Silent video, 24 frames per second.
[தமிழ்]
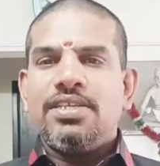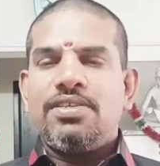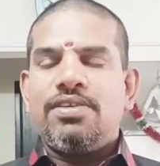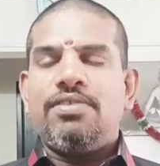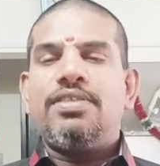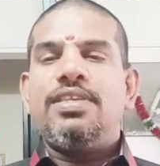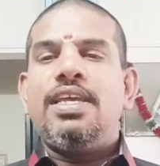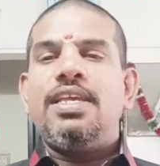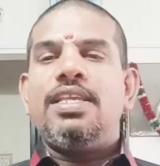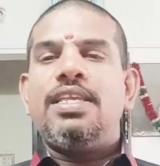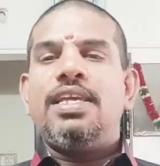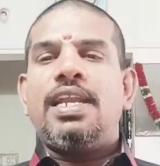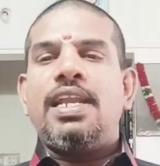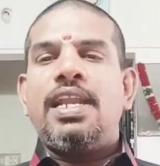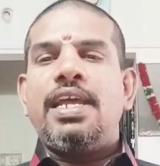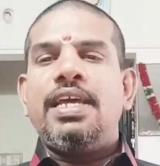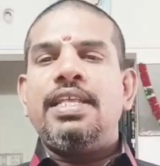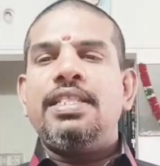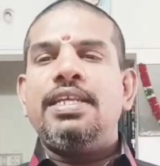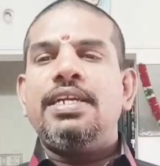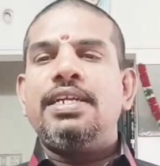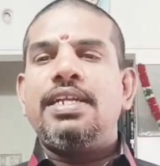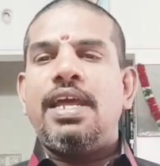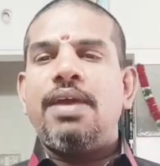ஸோ சீசன்
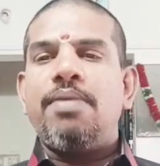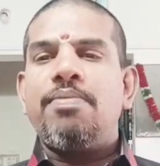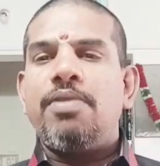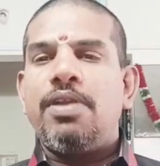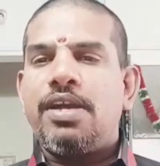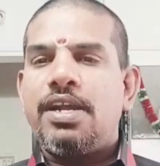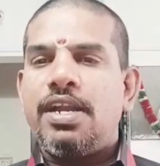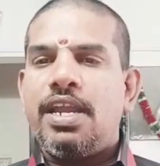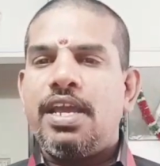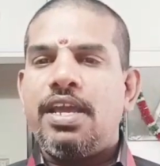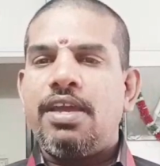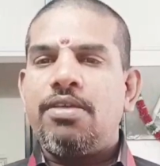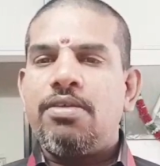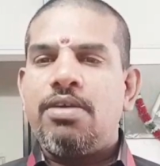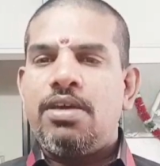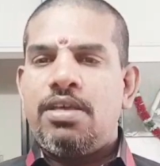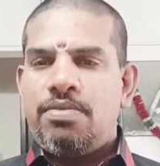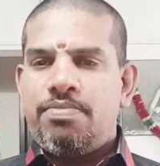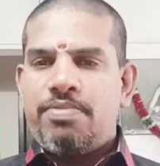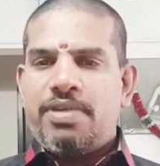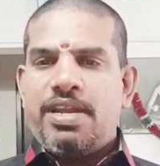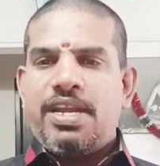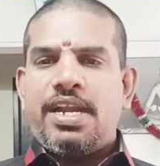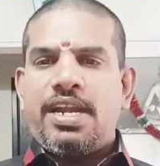எந்த டைமில் கிடைக்குதோ
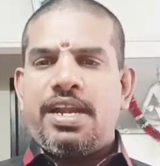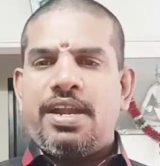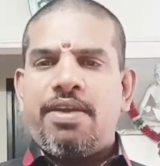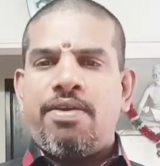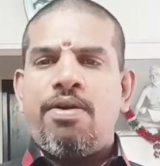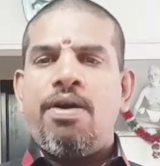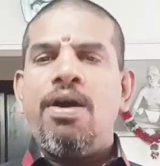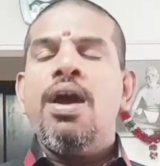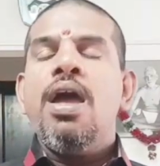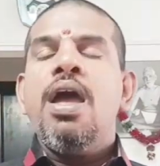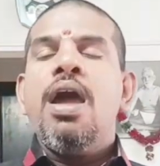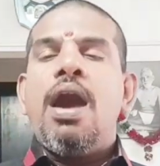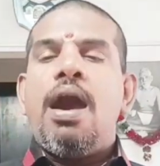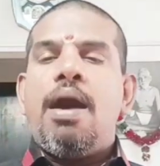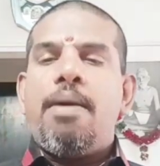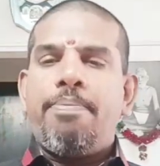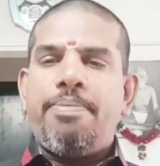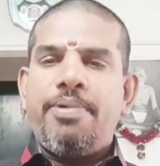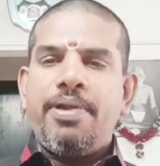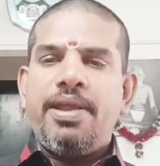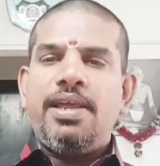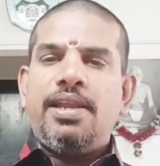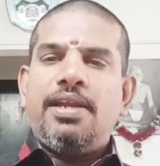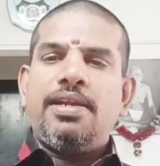அது மாதிரி கிடைக்கும்
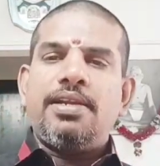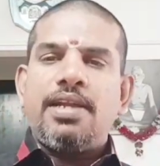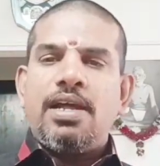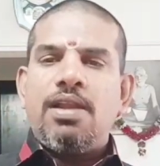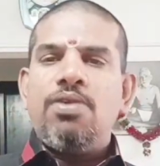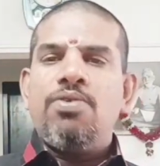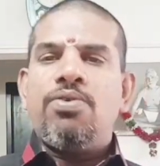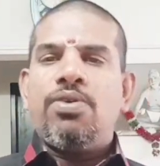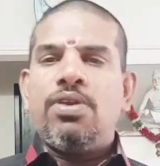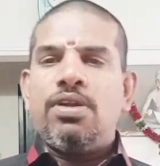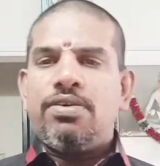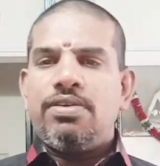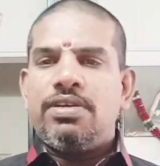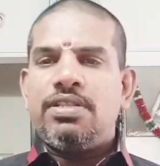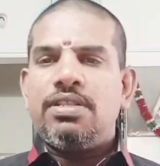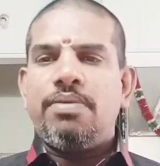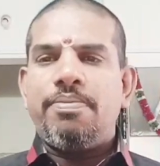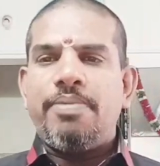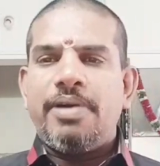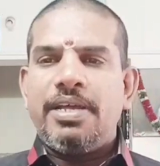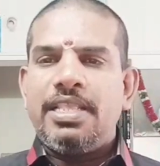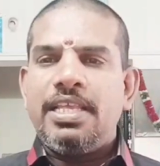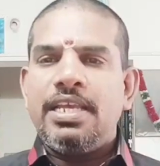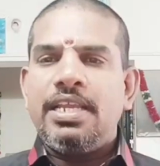அப்படி இல்லைனாலும் உங்களுக்கு
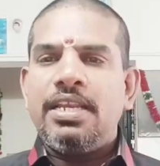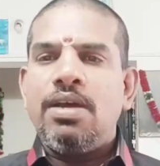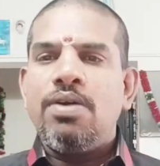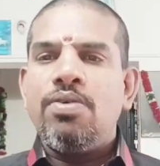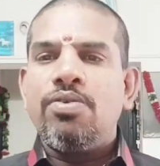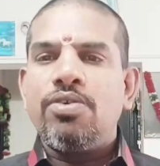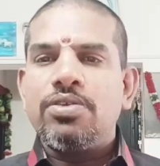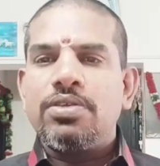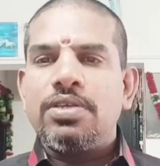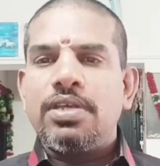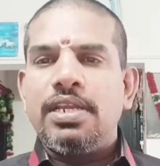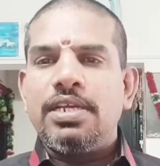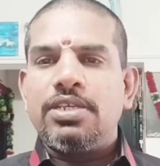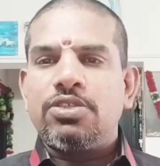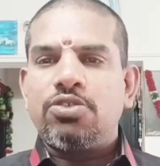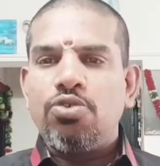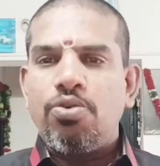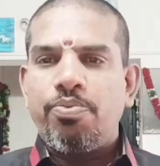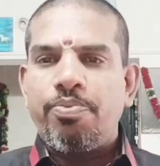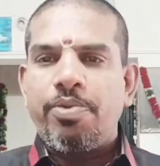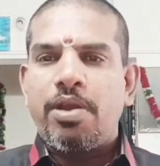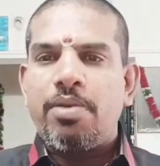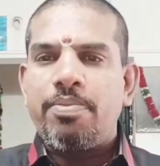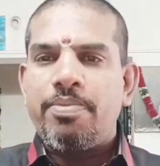வந்து பார்த்தீங்கன்னா ஒரு சில
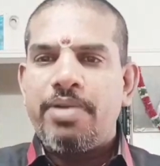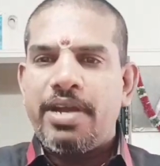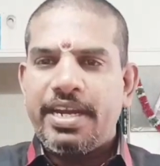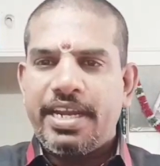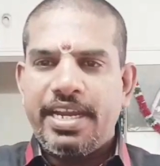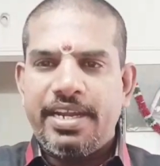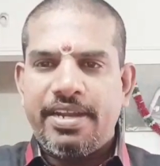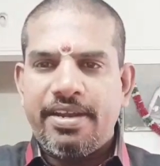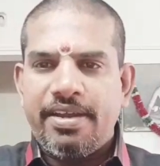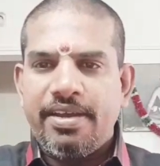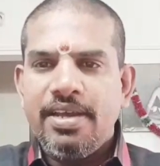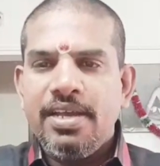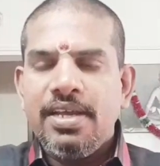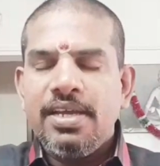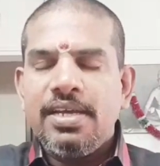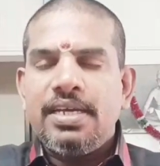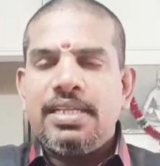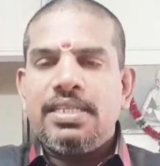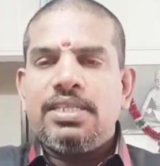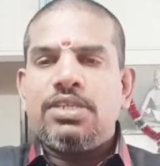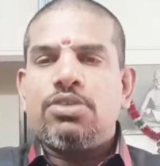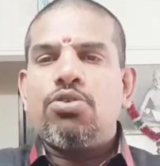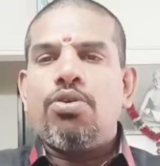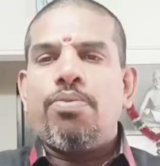சூப்பர் மார்க்கெட்
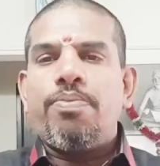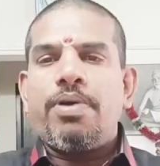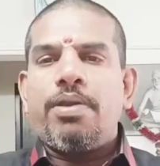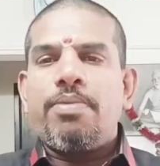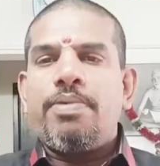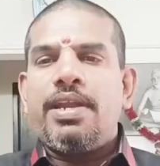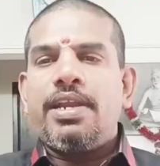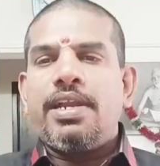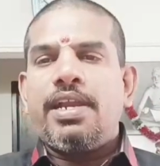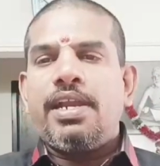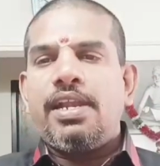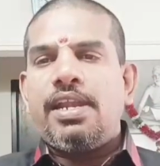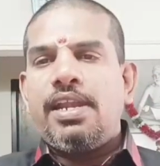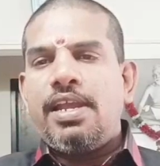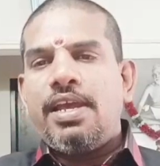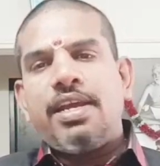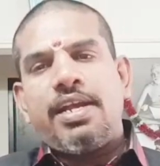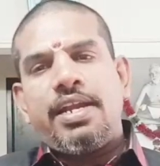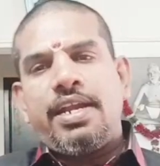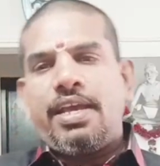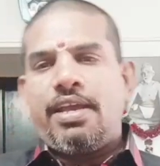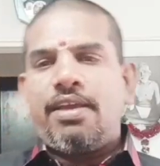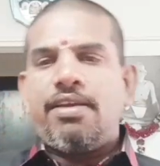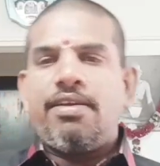அந்த சூப்பர்
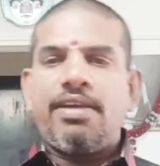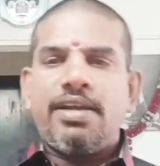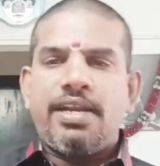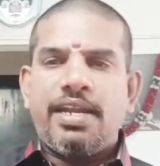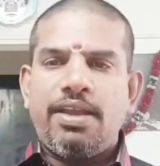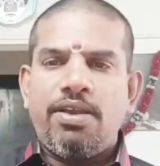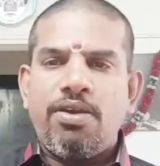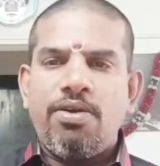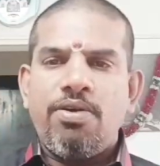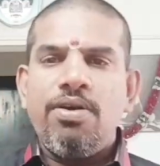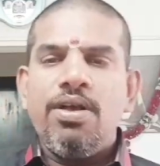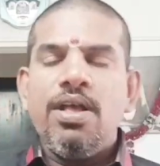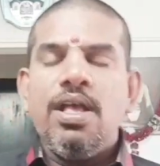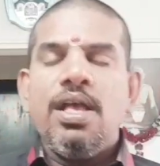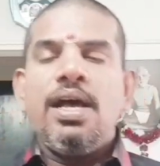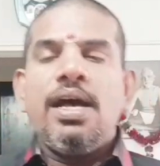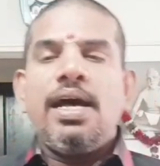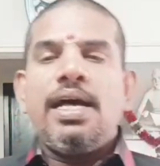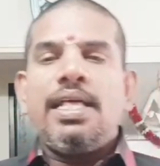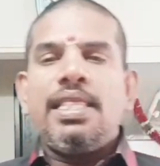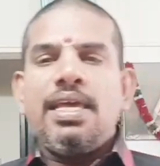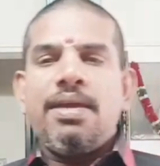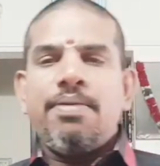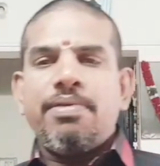மார்க்கெட்லேயும் கிடைக்கும் கிடைக்கும்
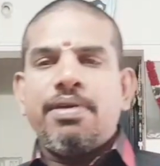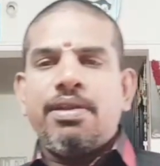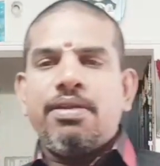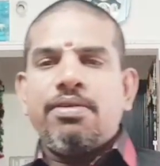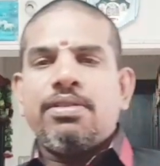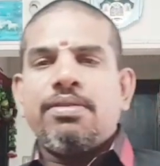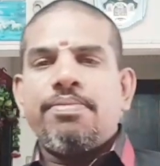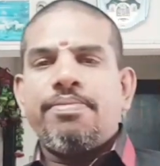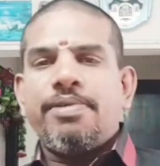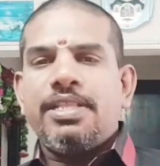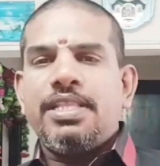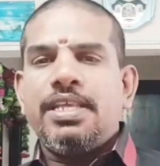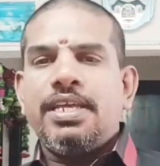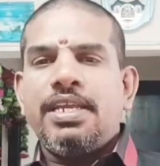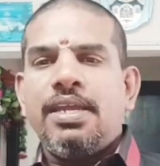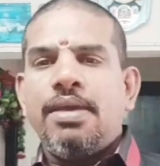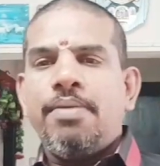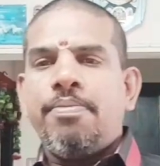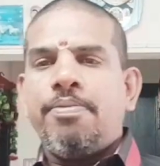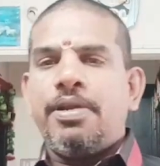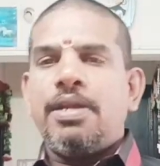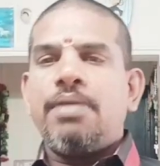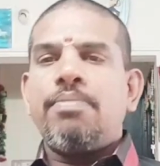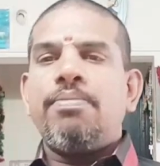அதே மாதிரி வந்து
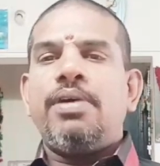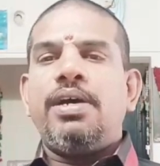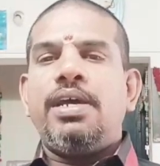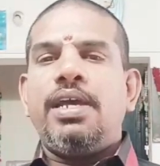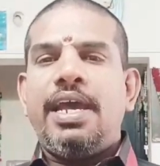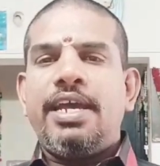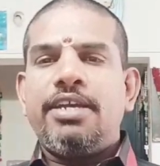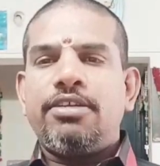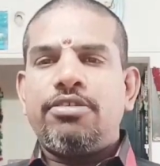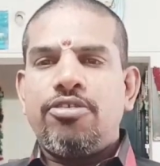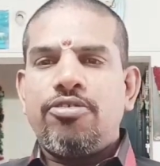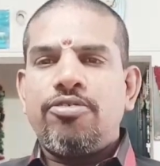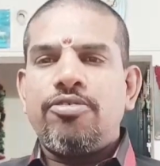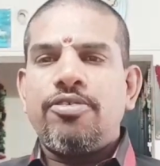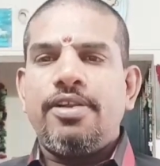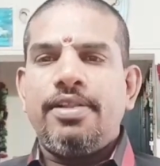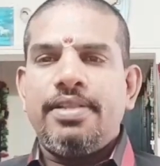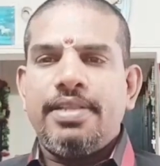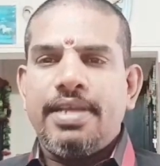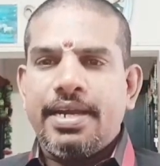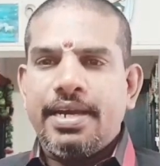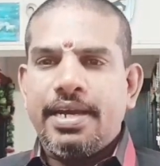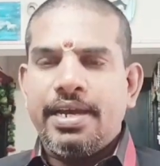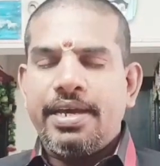பார்த்தீங்கன்னா இப்போ நம்ம ஆஸ்
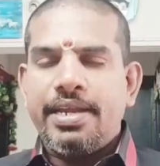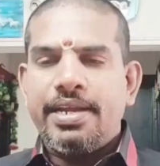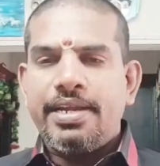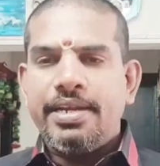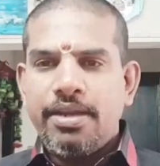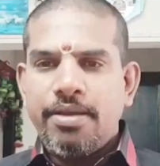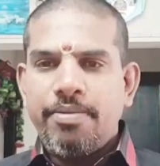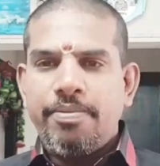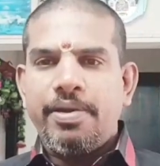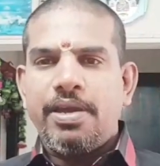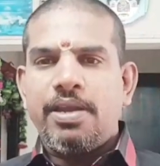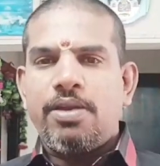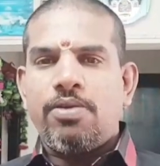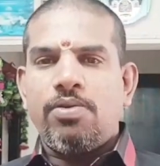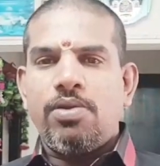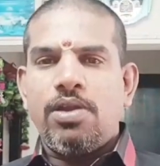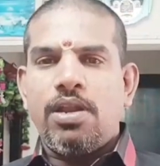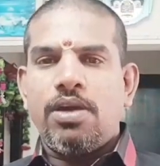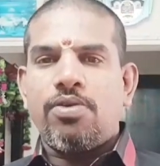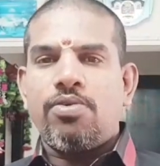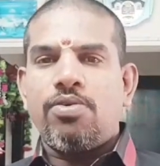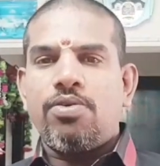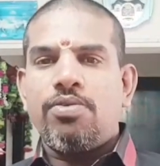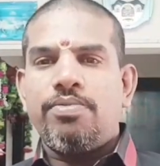யூஷுவல் தாங்க ரெண்டு பேர்
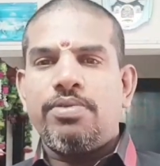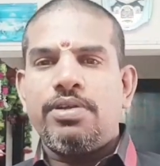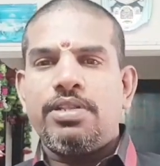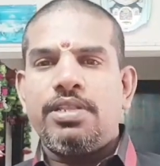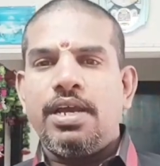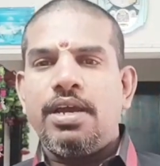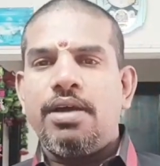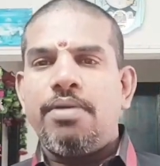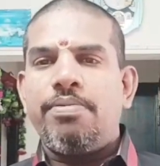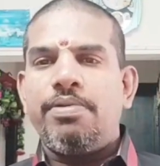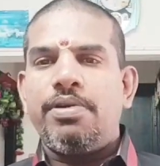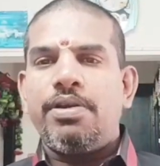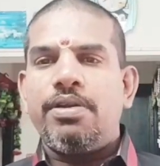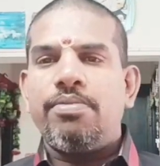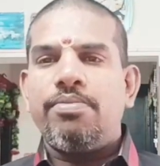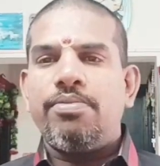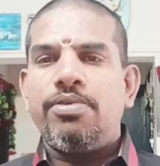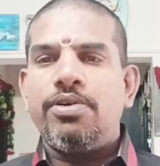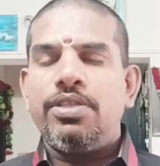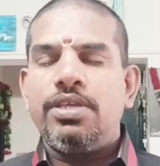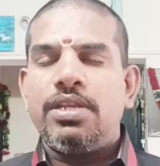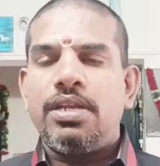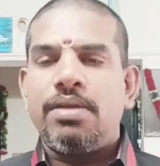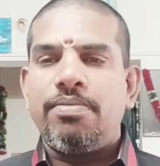உள்ள குடும்பத்துக்கு
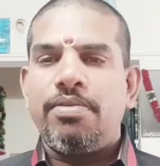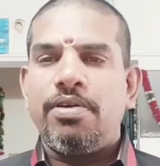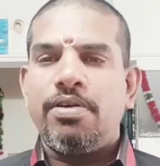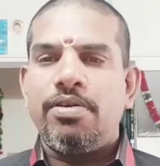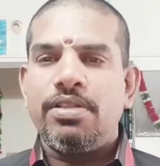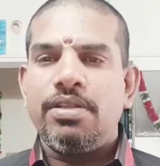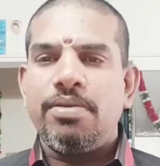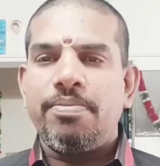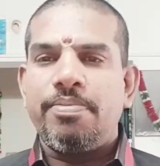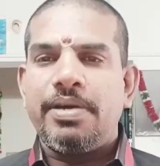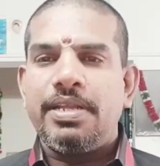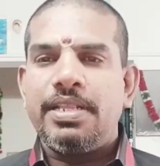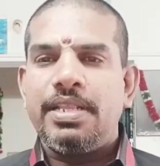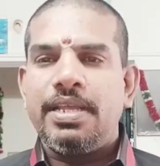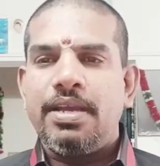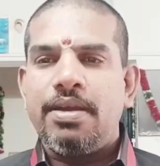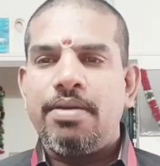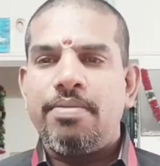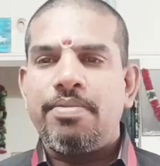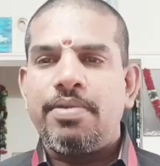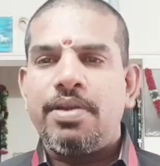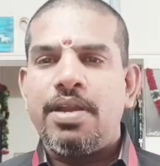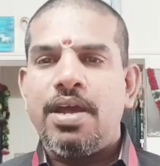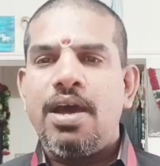அப்படின்னும்போது நம்ம வந்து
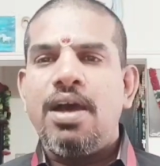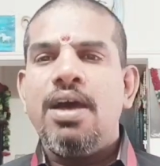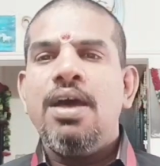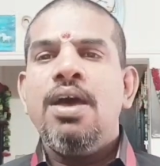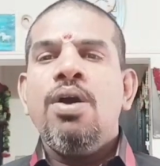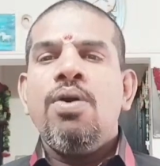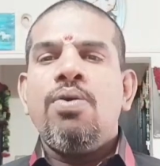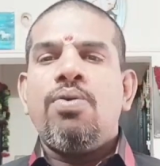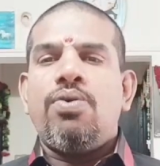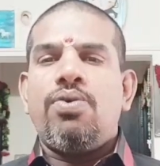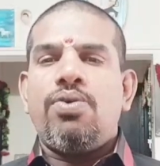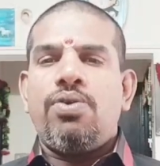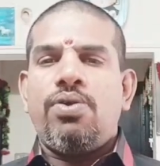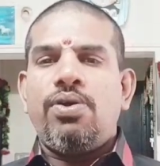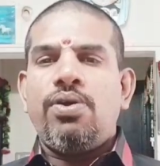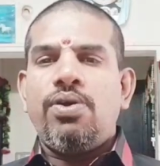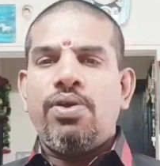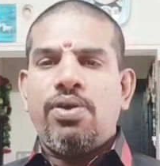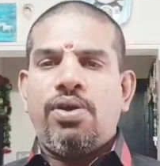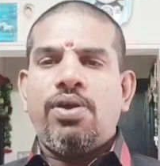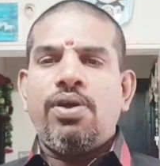பார்த்திங்க அப்படின்னா ஒரு